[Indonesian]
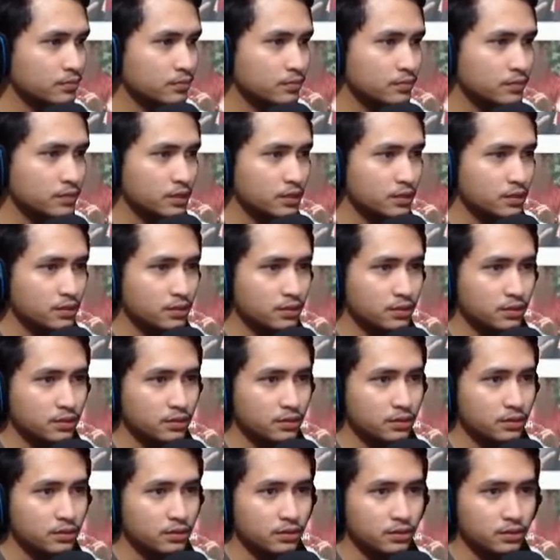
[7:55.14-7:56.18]

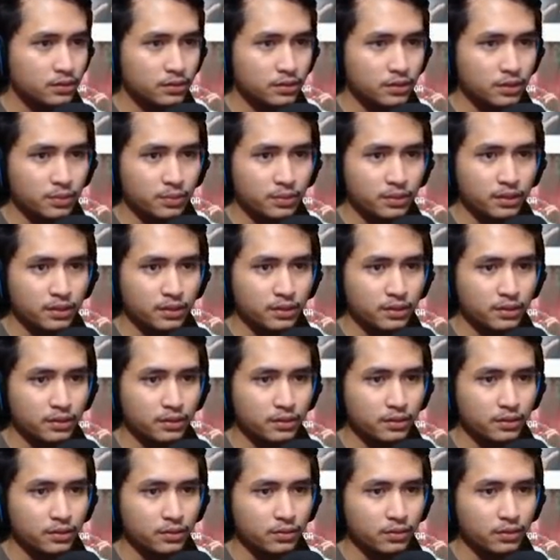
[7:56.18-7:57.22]
nih siapa
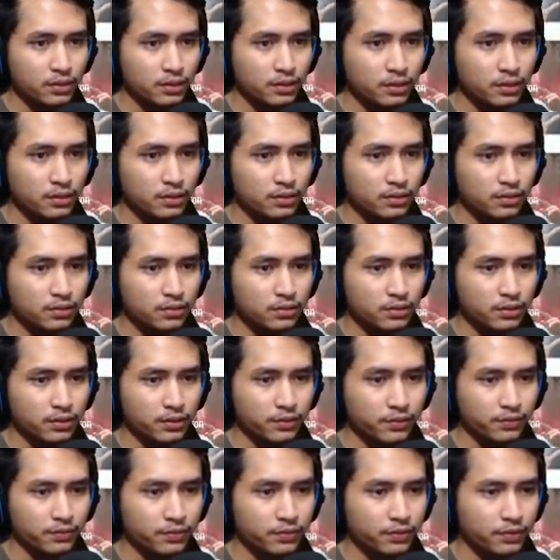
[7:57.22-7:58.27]
nih yang gue kenal
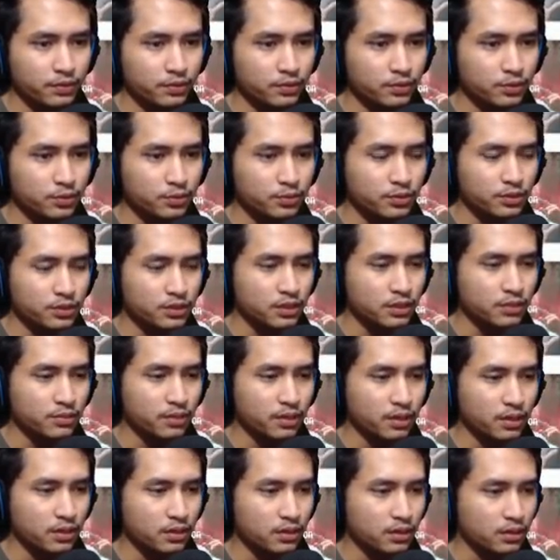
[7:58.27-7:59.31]
Devin Jumersia
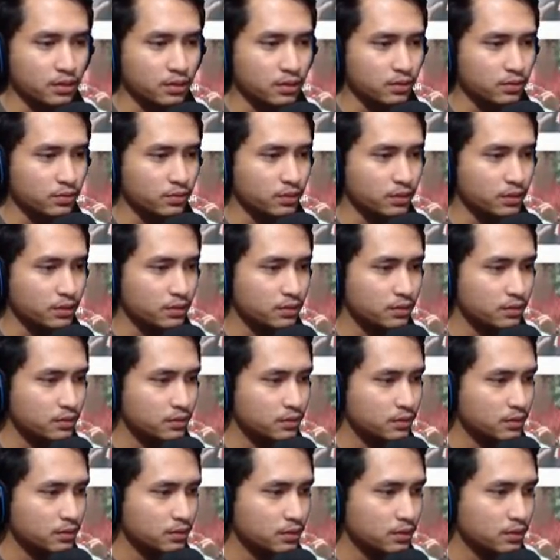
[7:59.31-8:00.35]
mereka nggak kenal gue ya
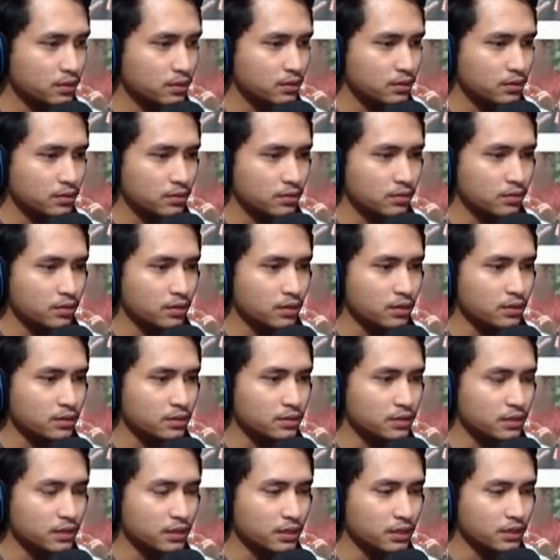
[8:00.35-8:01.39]
nah,
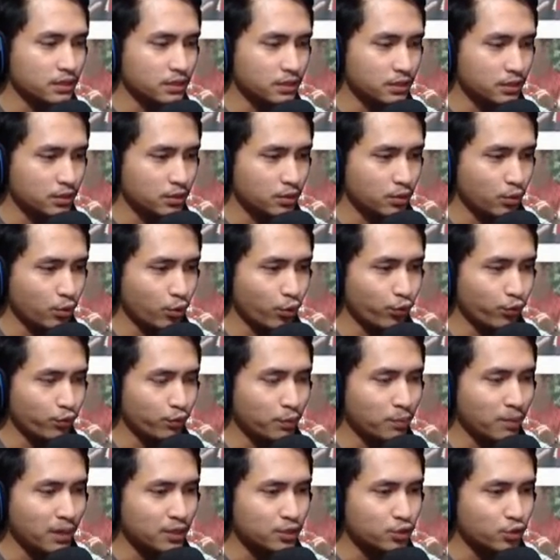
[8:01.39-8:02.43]
si Lutfi
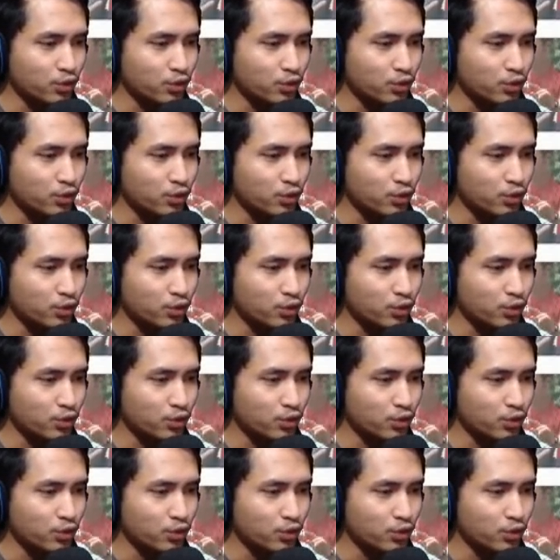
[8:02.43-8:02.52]
Bacot